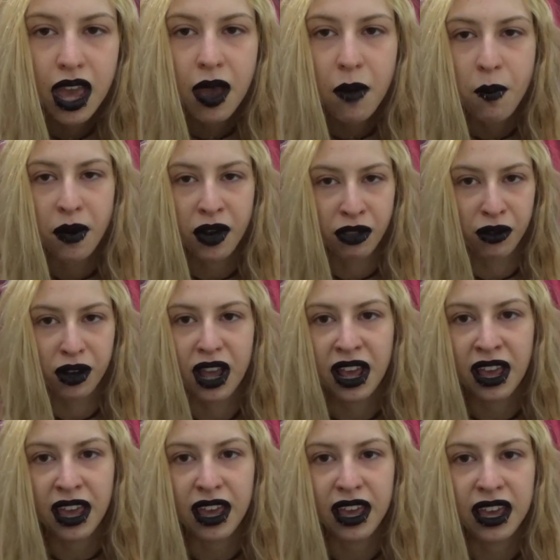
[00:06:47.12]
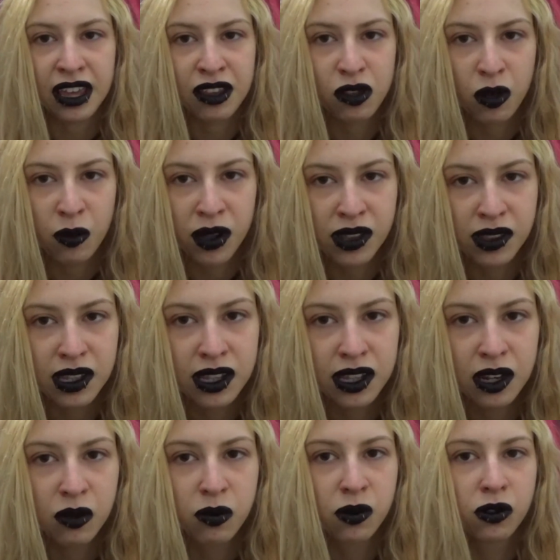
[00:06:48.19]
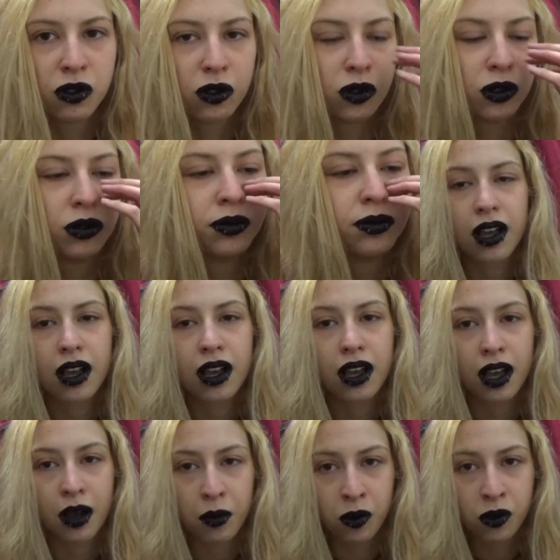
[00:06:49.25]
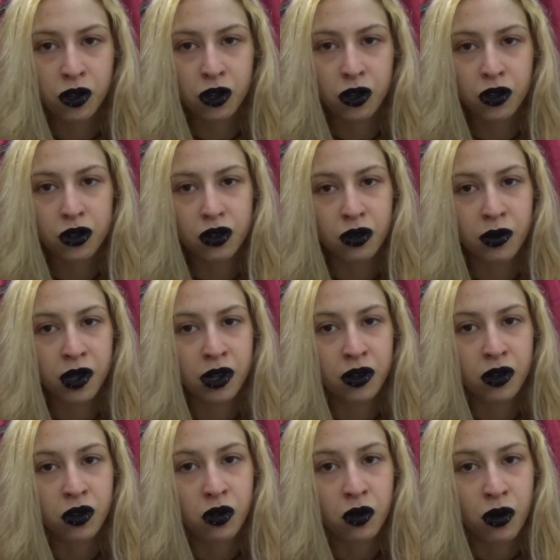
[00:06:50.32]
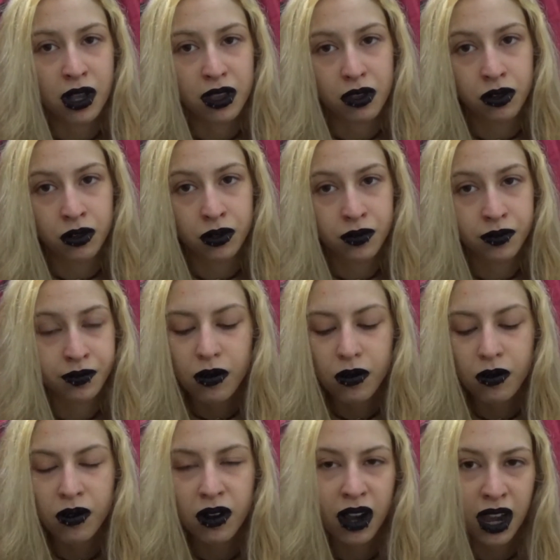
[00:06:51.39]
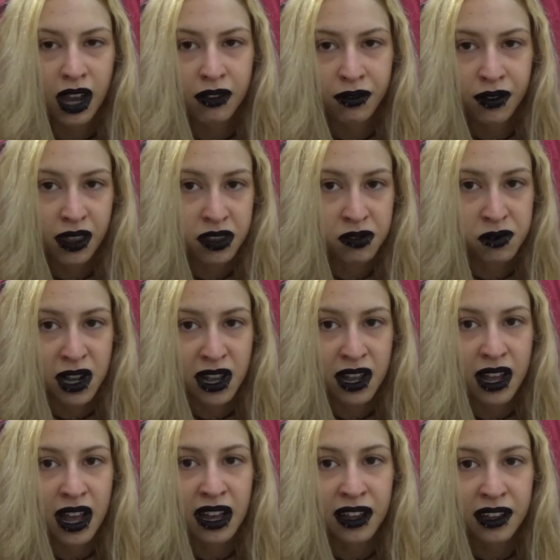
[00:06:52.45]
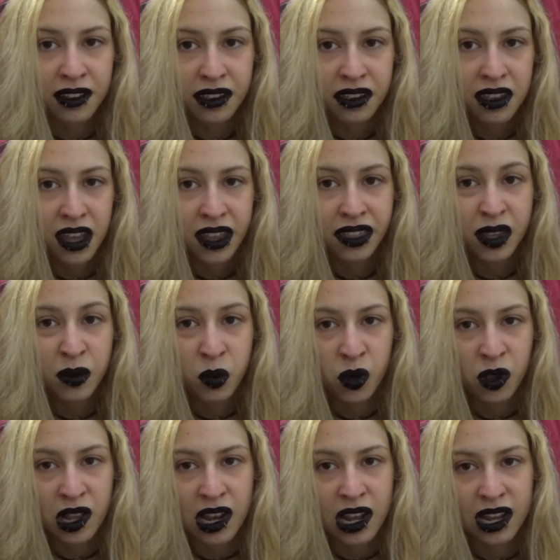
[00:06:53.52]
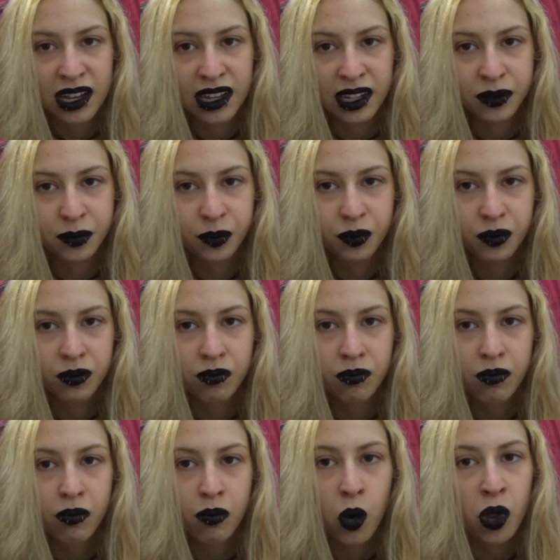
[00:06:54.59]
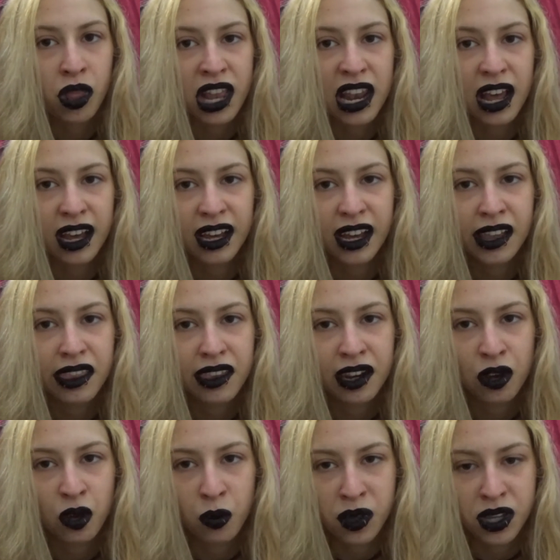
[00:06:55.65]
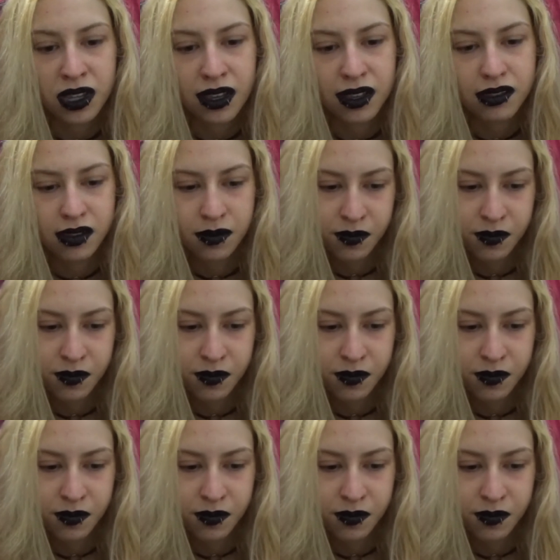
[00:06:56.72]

Perdón, es que esto me indigna un montón. Capullo número 4. Un jefe de una agencia de modelaje modelaje, entre comillas.